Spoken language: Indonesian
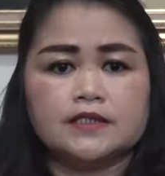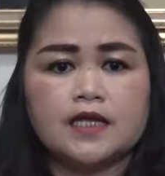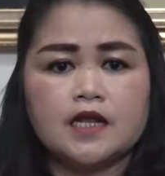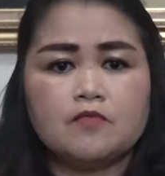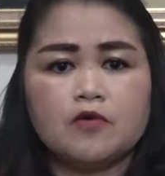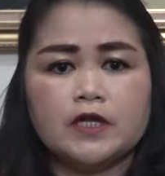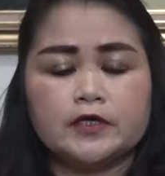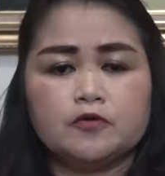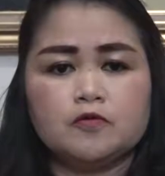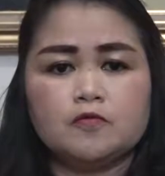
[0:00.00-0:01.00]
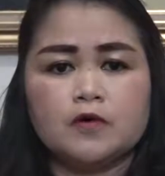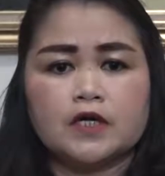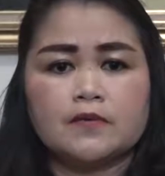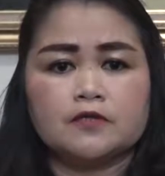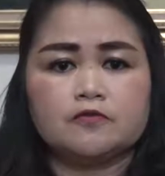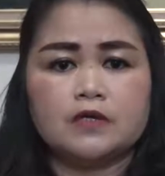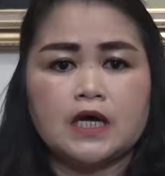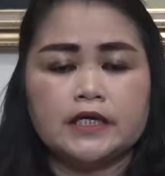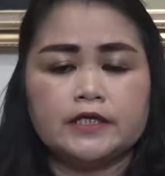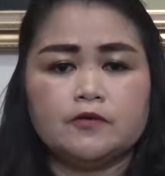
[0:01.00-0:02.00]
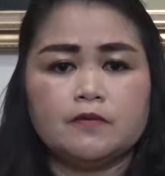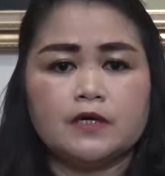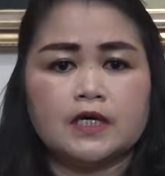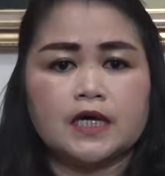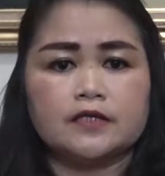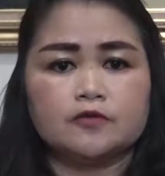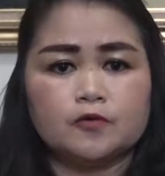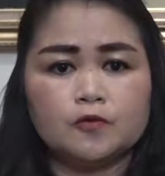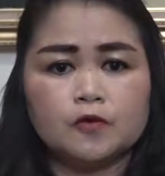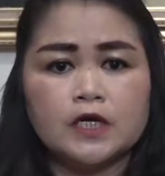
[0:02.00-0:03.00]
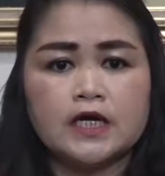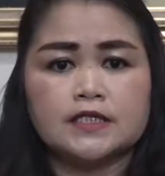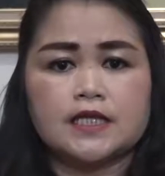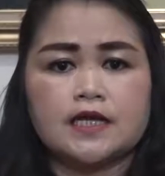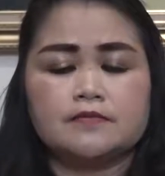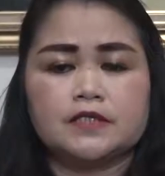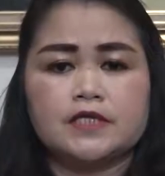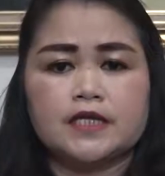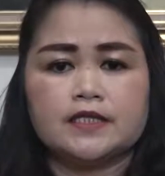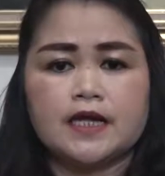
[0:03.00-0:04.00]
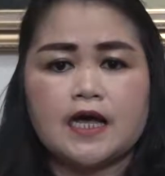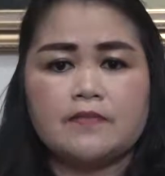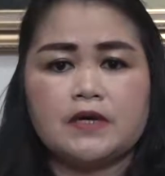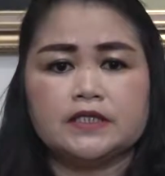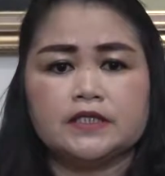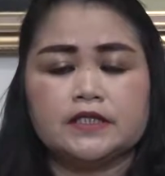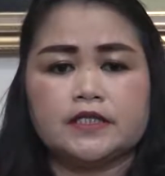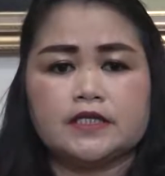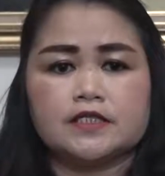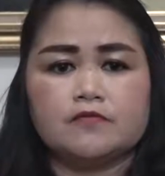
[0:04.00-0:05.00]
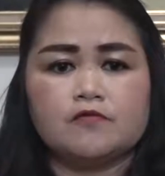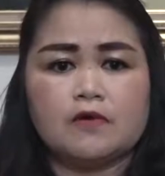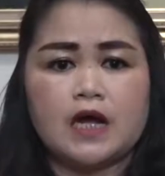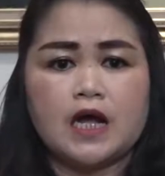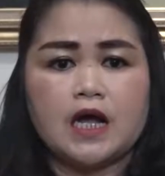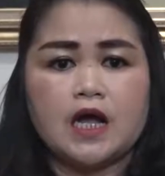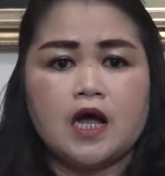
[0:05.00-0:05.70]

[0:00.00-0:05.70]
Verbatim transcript: Assalamualaikum warahmatullahi wabarakatuh. Salam sejahtera bagi kita semua.